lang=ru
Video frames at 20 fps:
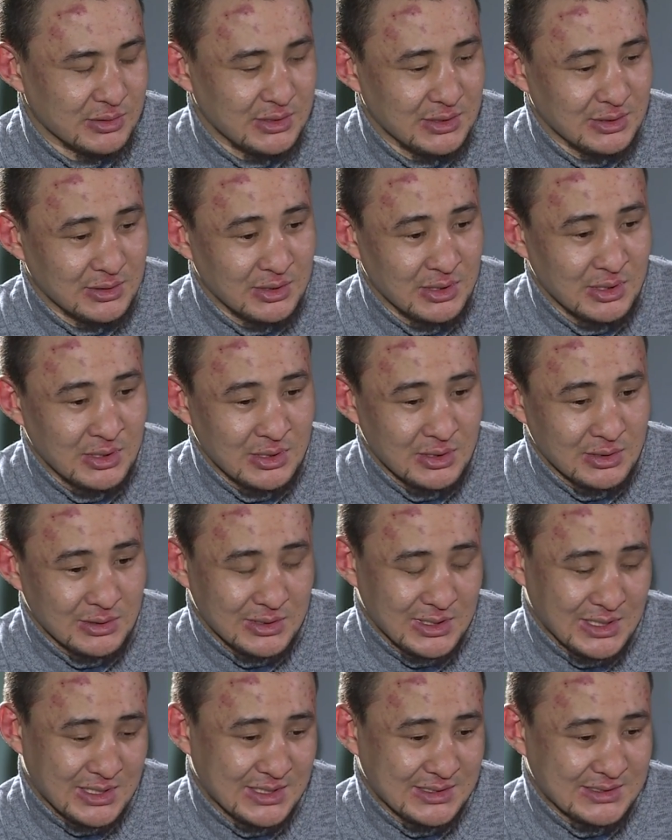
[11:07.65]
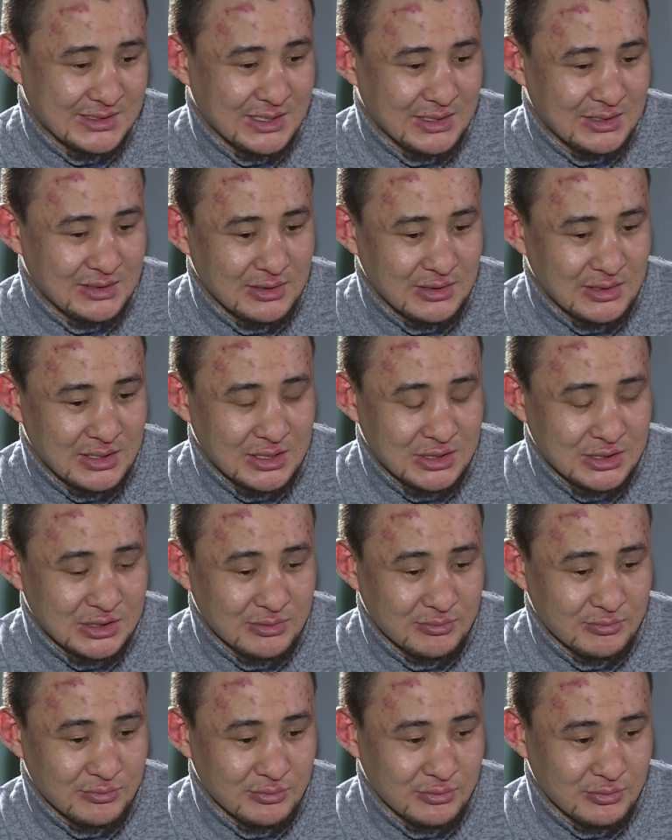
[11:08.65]
И доказать
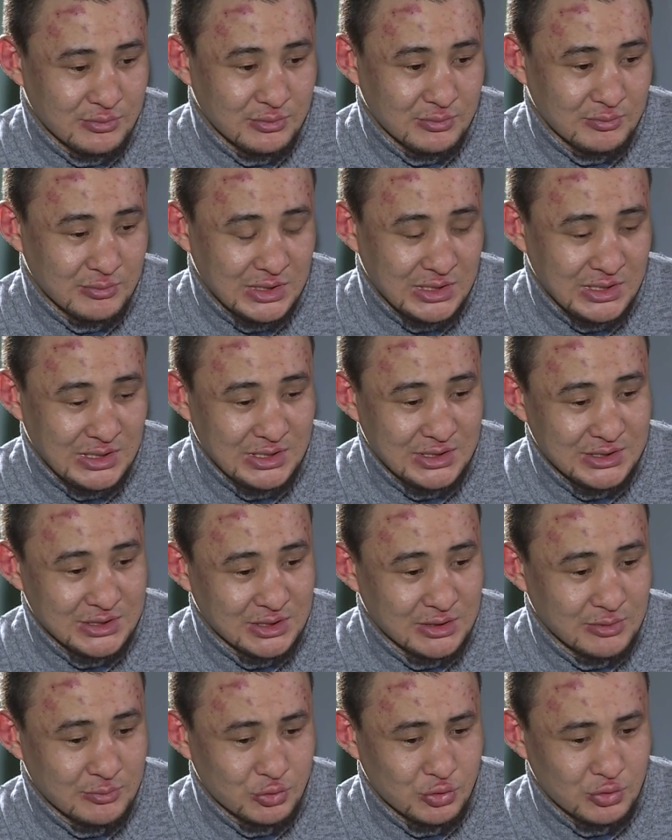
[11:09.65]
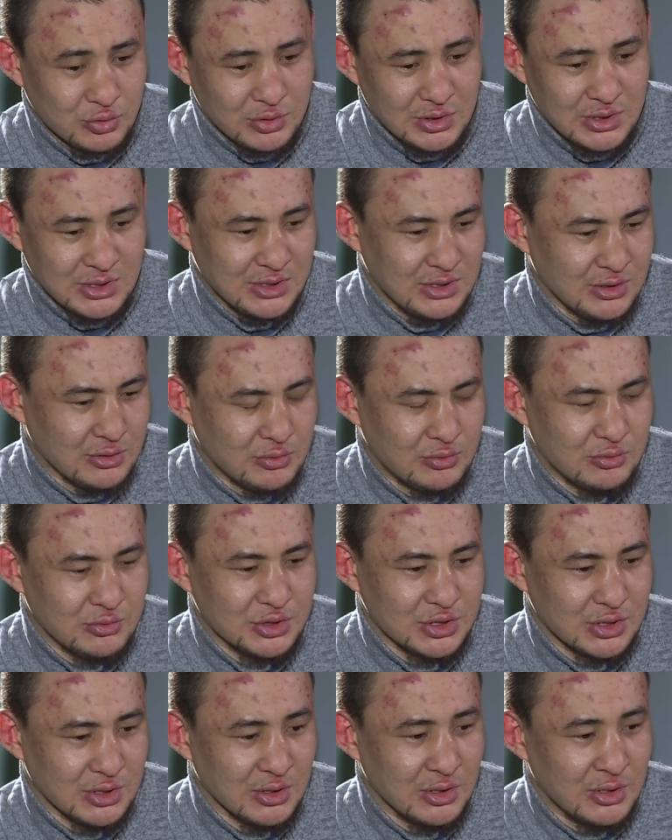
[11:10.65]
нашим болельщикам, что я не
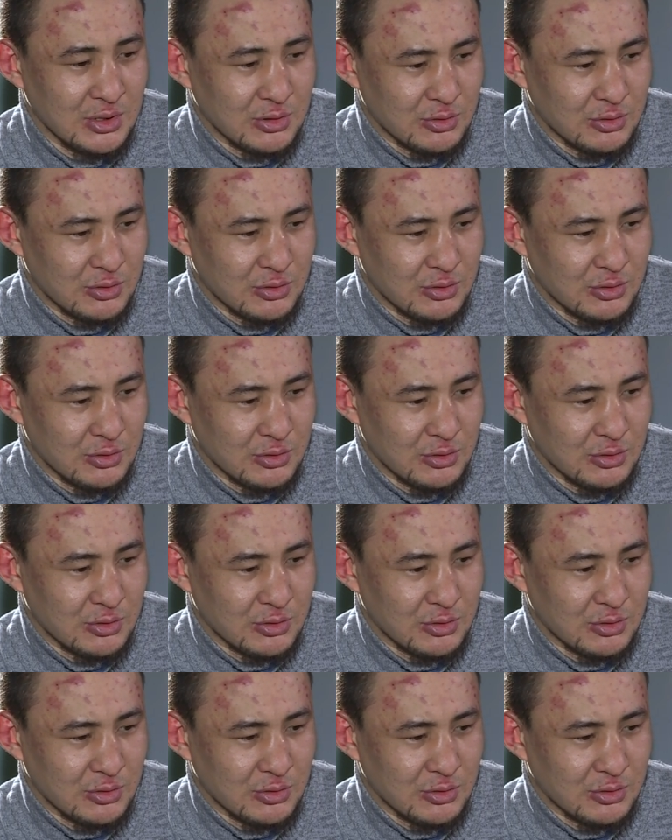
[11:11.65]
хуже,